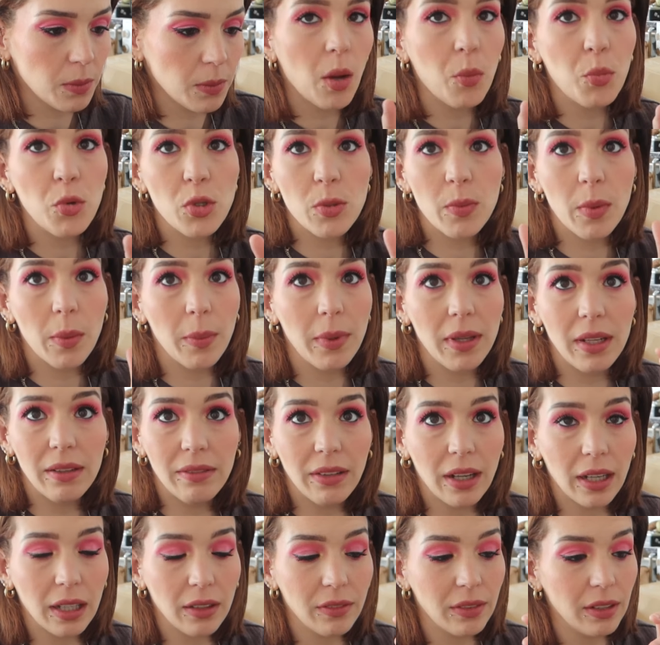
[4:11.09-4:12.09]
En plus bébé il
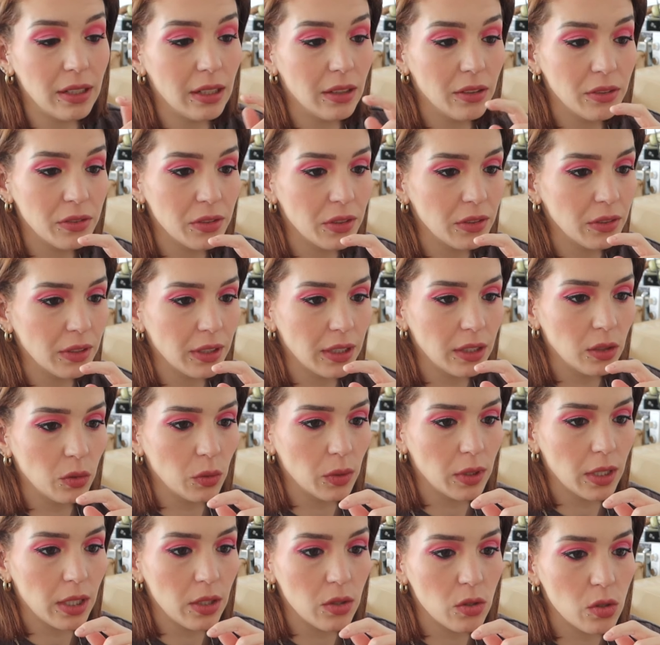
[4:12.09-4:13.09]
va arriver là en février,
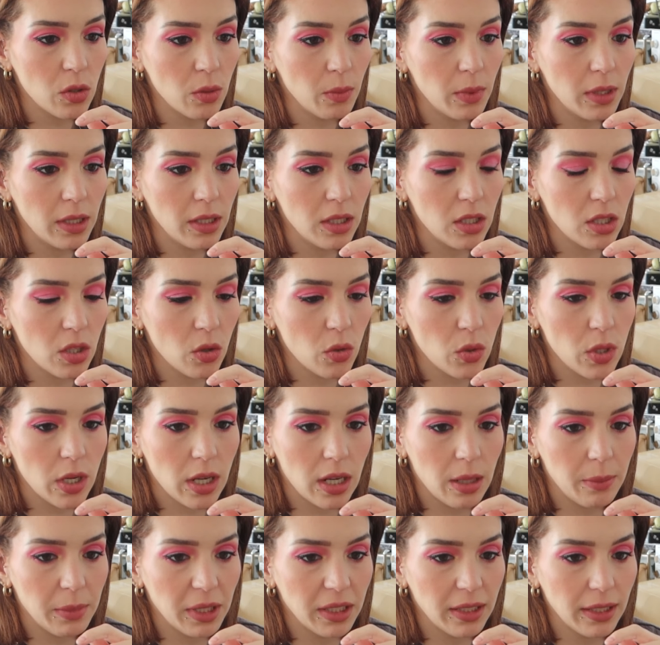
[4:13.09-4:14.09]
donc il y a une semaine déjà où je
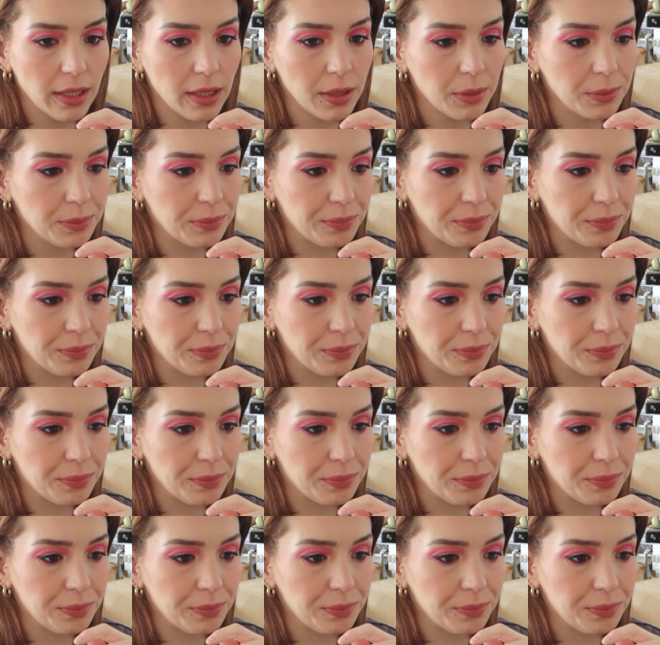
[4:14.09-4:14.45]
serai à la mater.